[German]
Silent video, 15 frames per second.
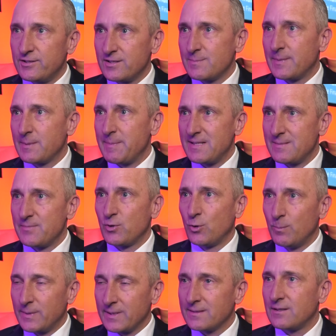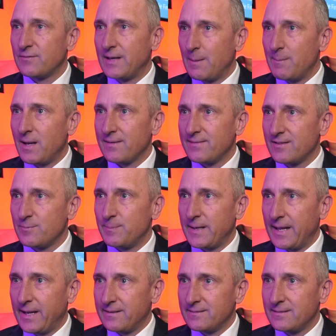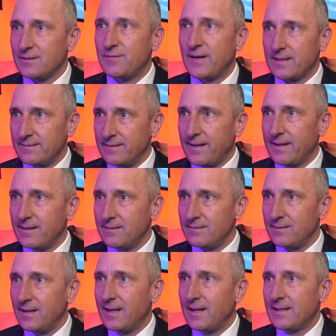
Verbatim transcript: ist, dass wir bis zum Sommer den Vernehmlassungsbericht fertig haben,